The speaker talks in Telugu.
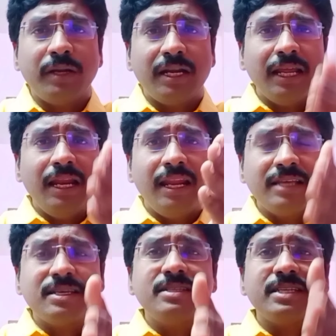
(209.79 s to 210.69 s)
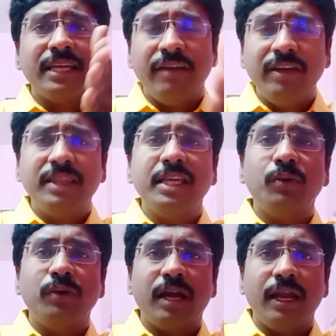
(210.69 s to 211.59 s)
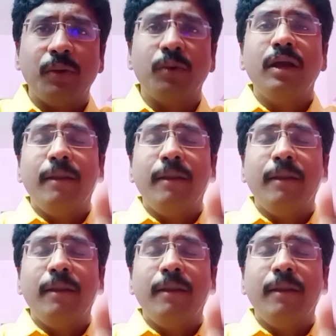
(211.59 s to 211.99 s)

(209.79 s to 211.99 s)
ఏంటంటే లెసన్స్ ఏవైతే ఉంటాయో